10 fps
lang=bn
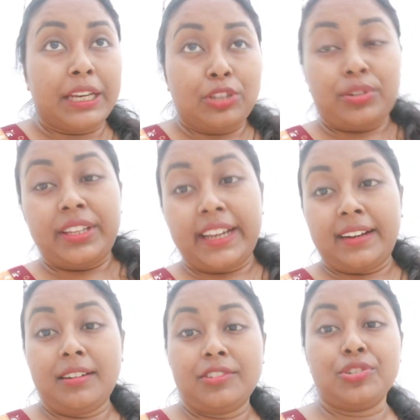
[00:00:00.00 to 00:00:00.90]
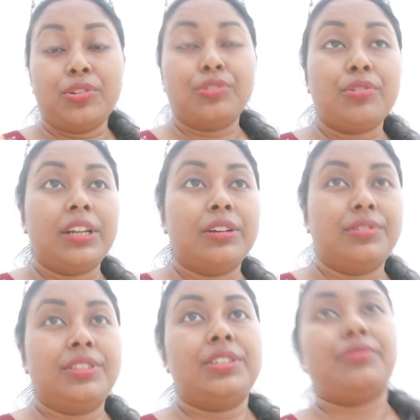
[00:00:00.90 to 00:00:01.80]
ভেতর থেকে একটা যন্ত্রণা
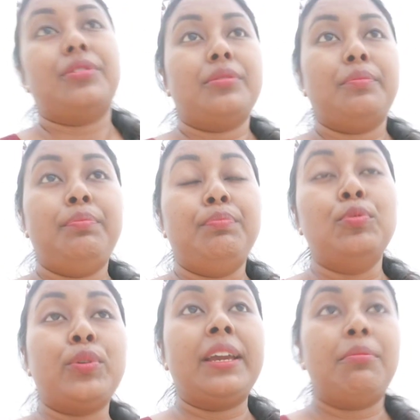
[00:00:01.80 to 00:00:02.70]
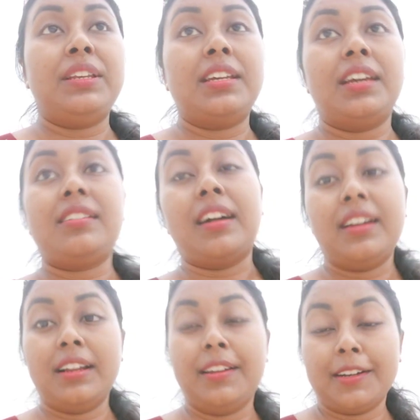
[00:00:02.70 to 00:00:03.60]
হচ্ছে ওর বুকে পিঠে
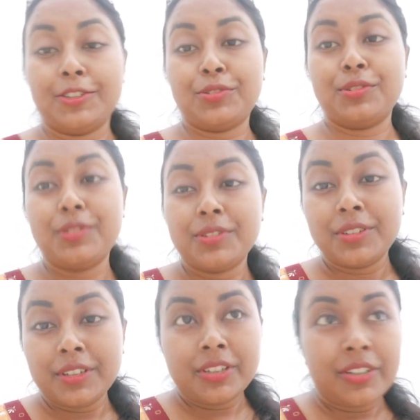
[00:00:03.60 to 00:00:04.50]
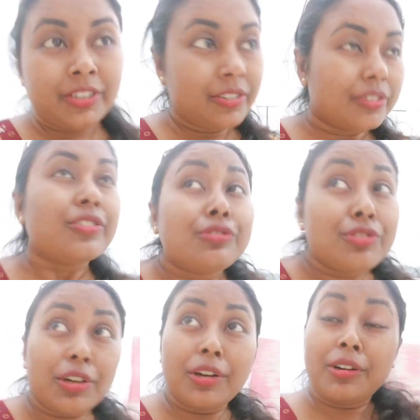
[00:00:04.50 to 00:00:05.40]
ঠান্ডা লাগার জন্য
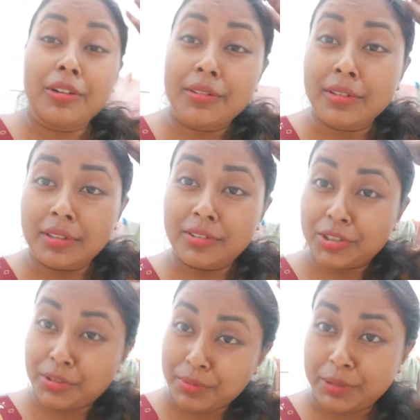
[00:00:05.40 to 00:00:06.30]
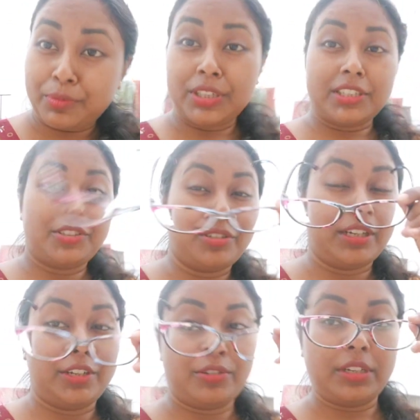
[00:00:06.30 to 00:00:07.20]
চলো চশমাটা পড়ে যাচ্ছিলো
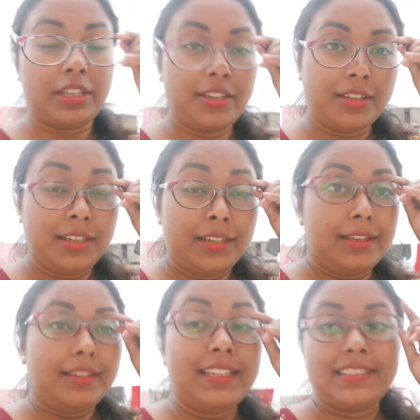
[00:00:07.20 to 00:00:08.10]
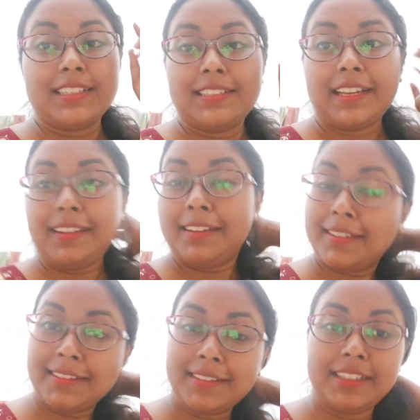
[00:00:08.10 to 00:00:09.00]
আরেকটু হলে নিচে যাই
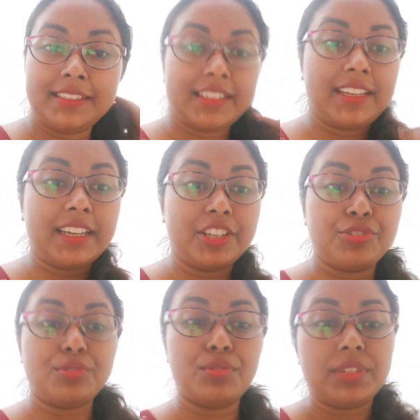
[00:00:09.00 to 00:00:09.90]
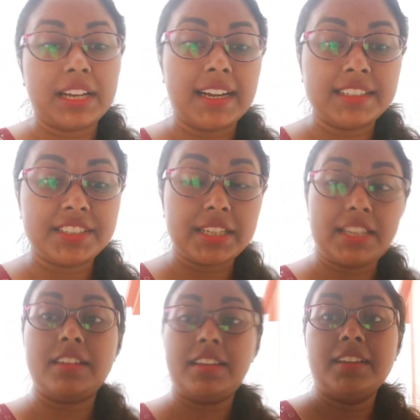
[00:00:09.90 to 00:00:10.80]
নিচে গিয়ে কিছু টুকটাক কাজ
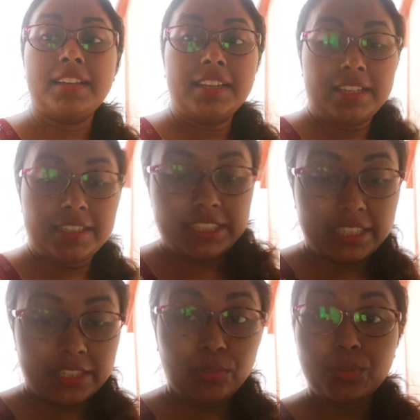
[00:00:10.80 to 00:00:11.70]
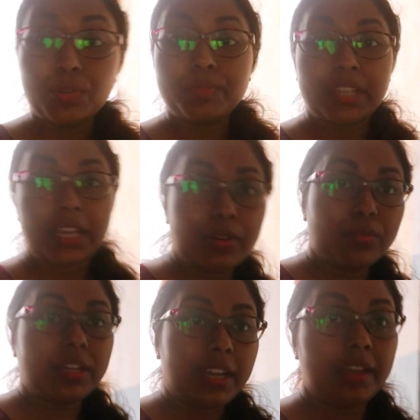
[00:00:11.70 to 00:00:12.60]
সেরে নিই যাতে ও ঘুম থেকে
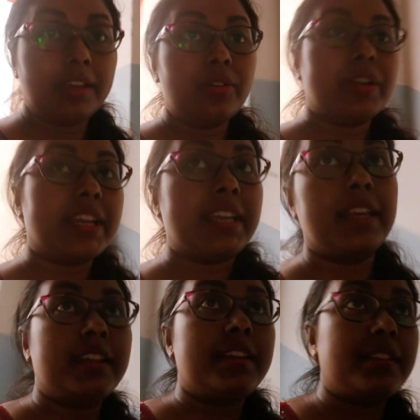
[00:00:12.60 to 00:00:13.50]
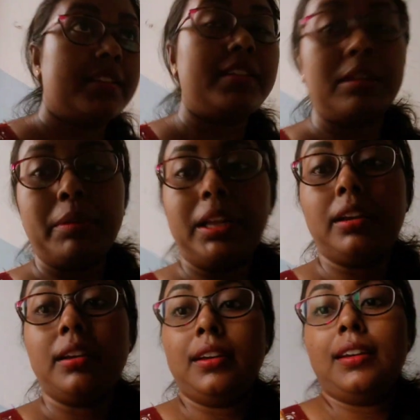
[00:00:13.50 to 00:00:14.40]
উঠলে ওকে খেতে টেতে দিতে পারি
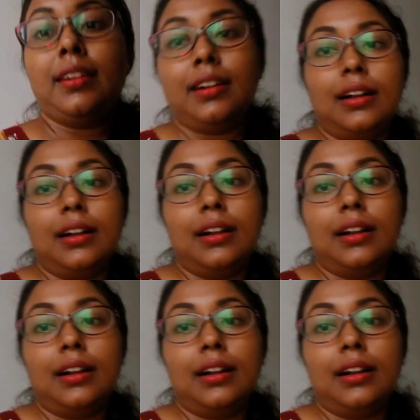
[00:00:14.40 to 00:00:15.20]
আর